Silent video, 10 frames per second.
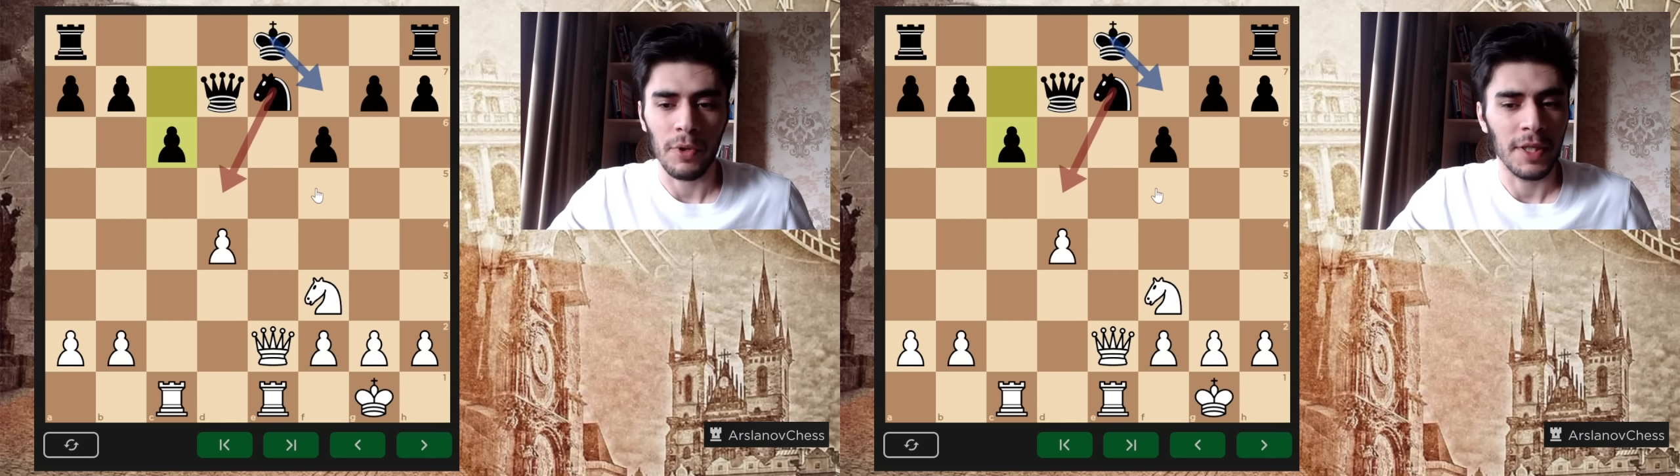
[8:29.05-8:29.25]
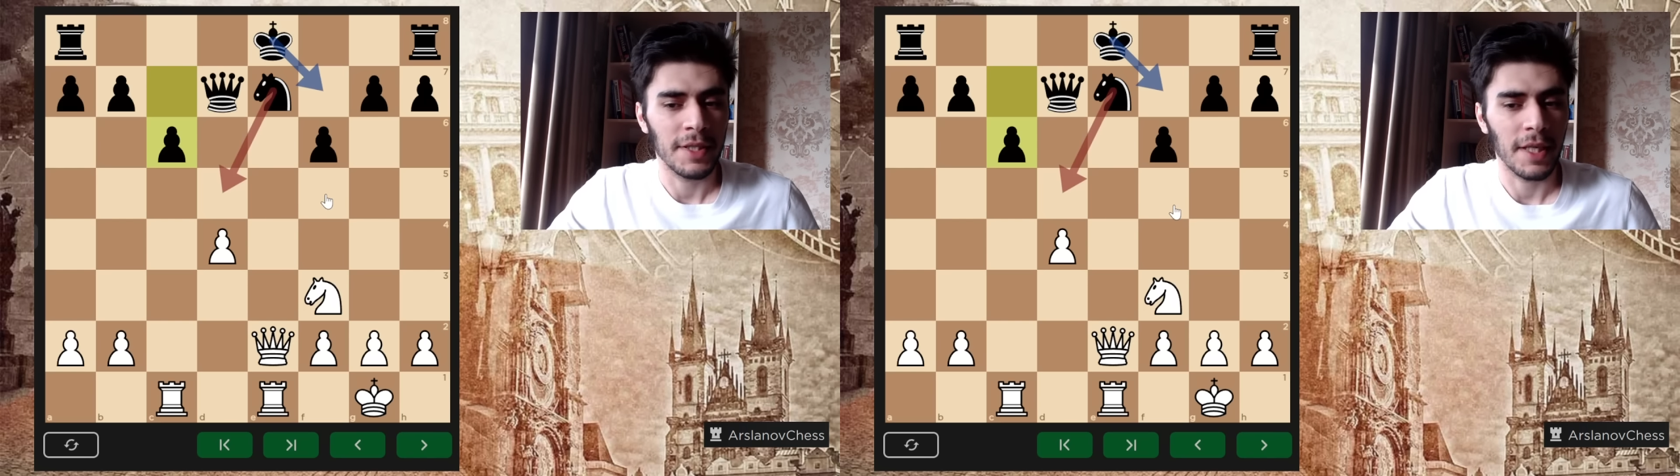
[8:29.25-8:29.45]

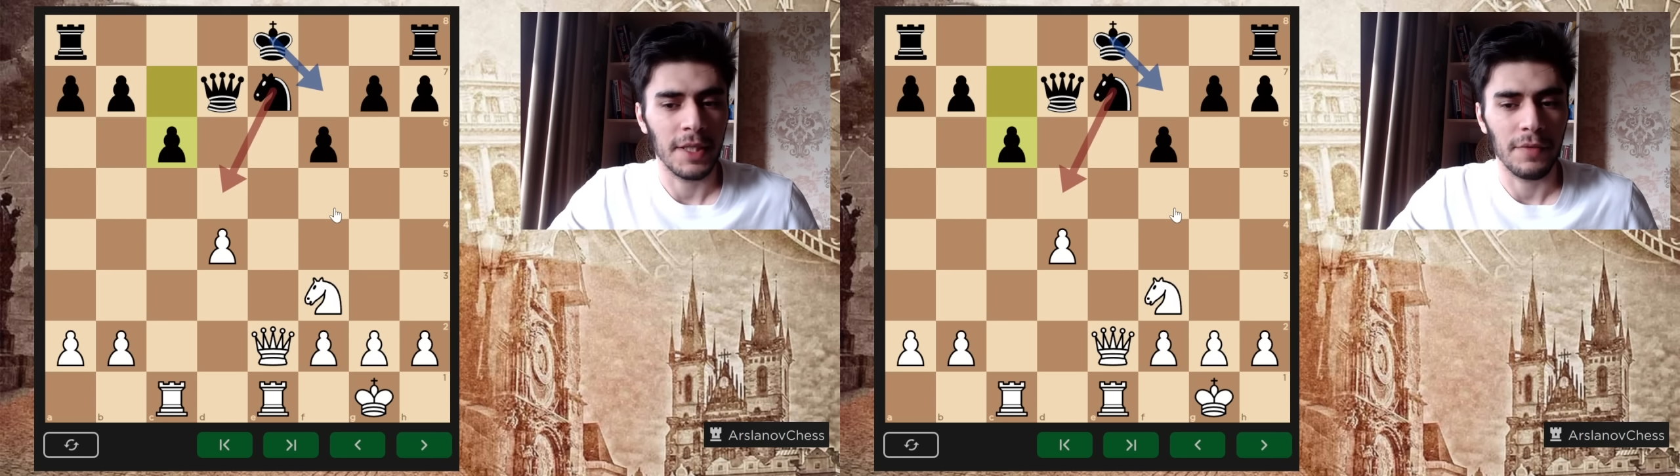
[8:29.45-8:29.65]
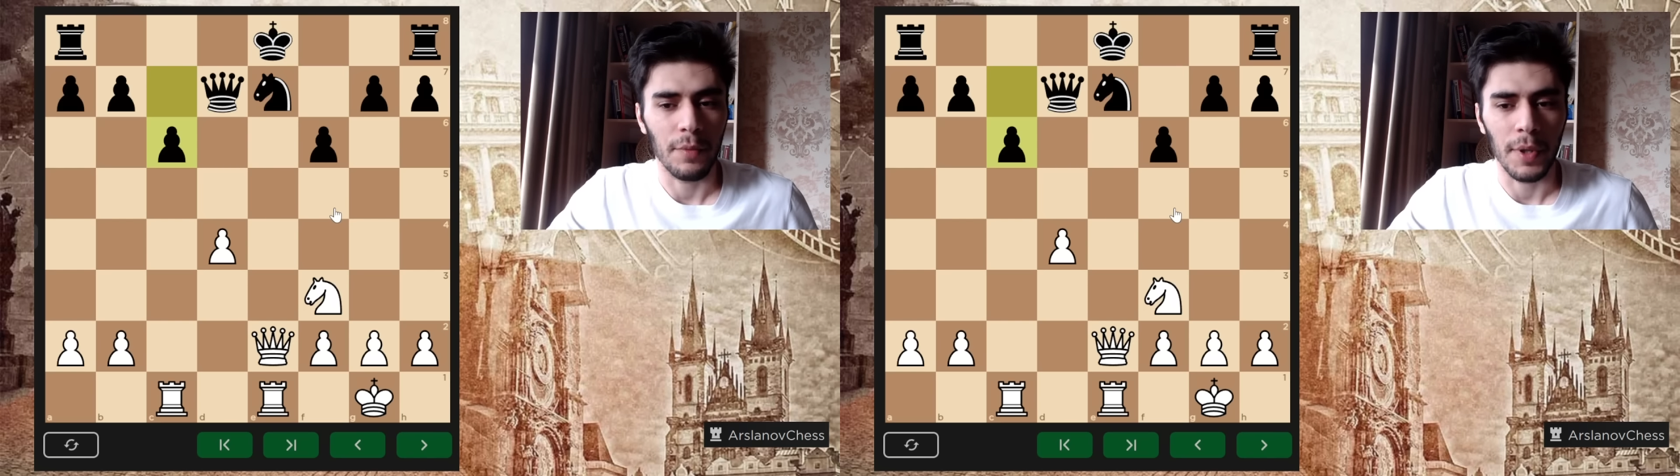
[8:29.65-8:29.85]

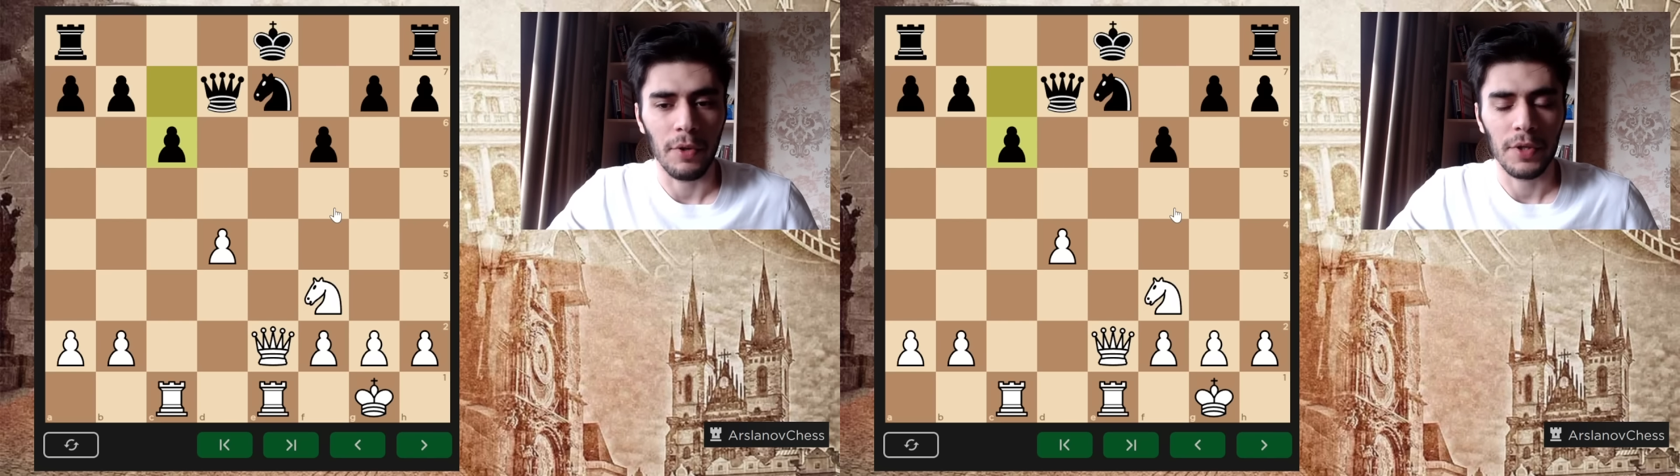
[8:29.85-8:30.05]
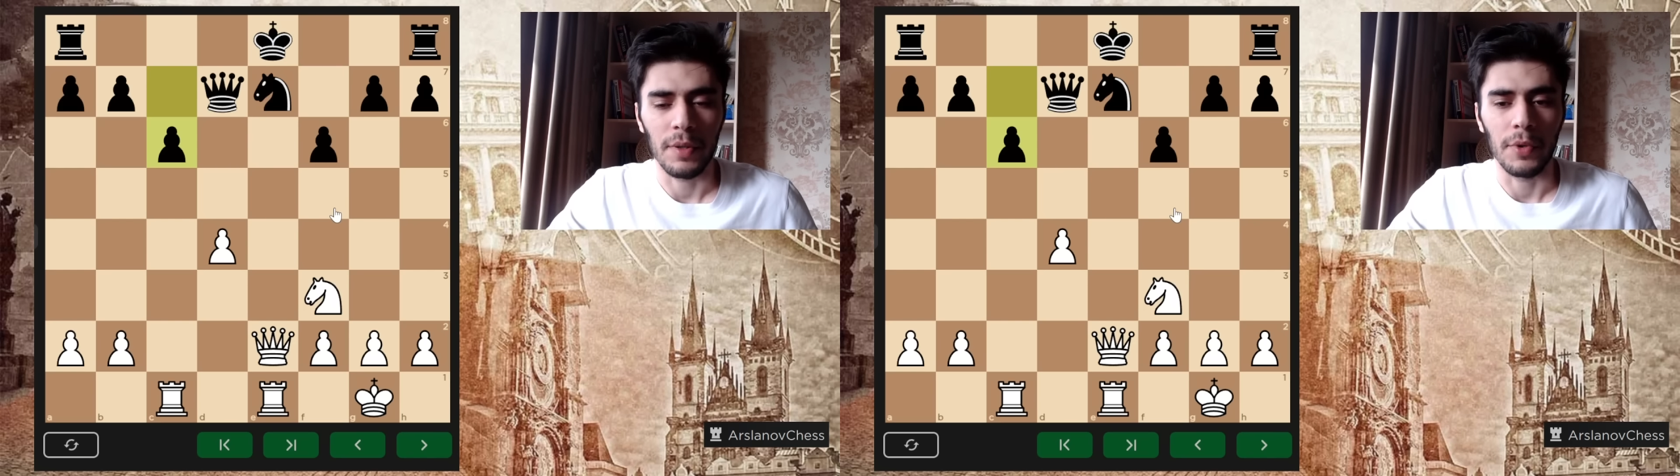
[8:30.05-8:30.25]
инициативы
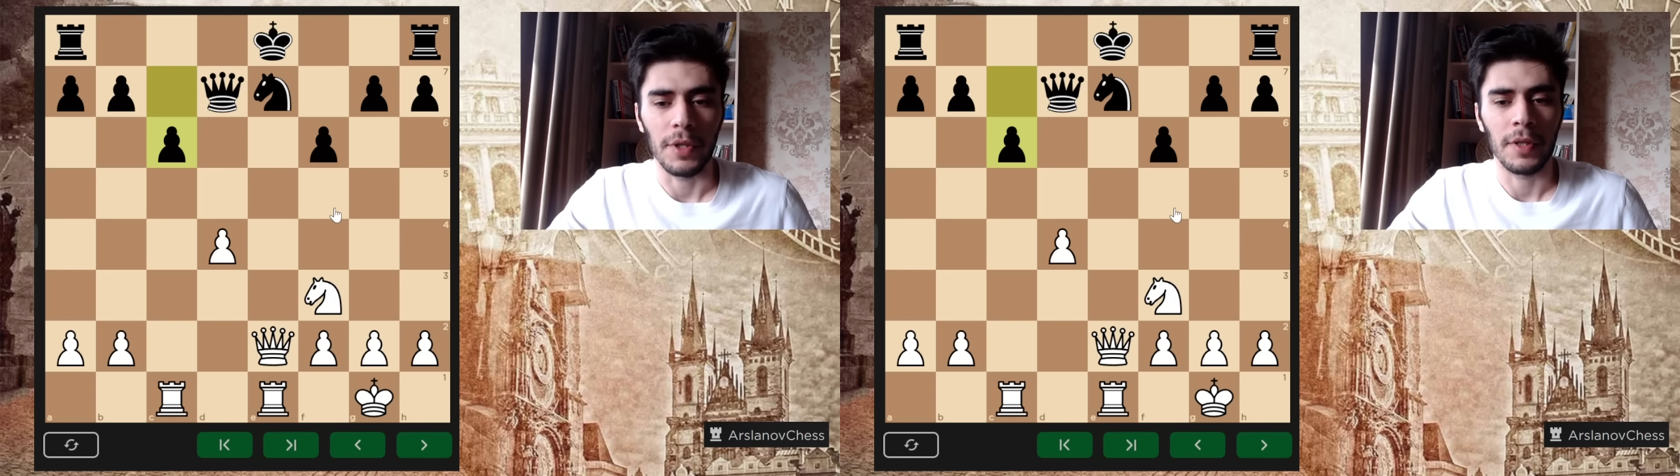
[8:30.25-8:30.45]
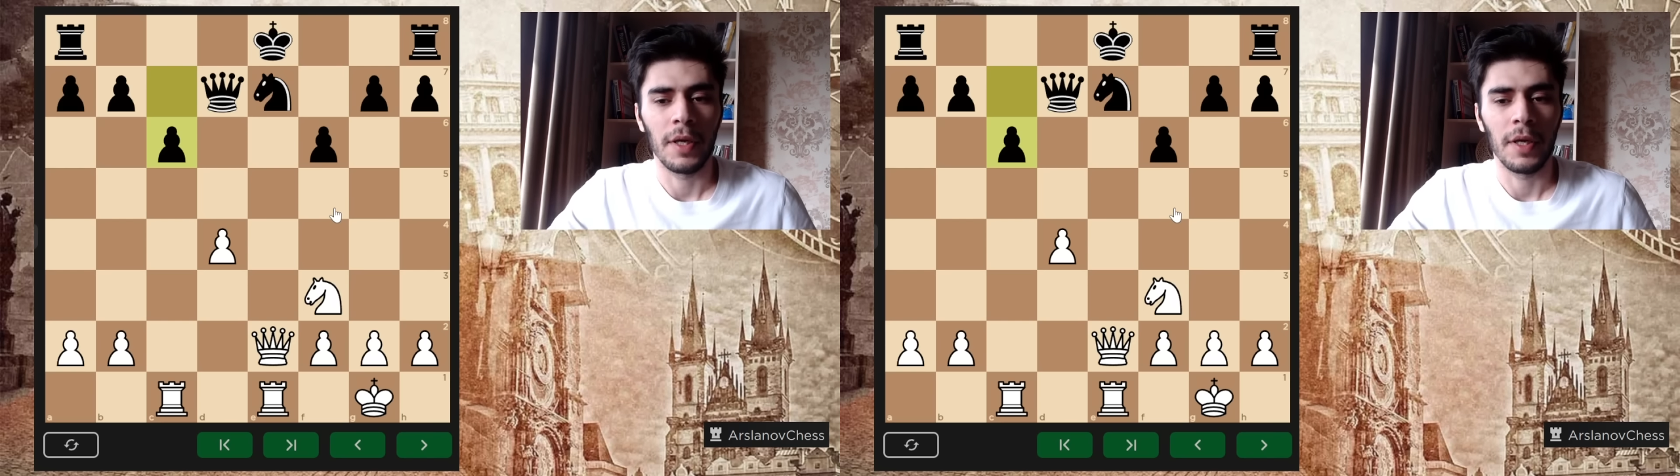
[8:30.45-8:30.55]
белых не будет.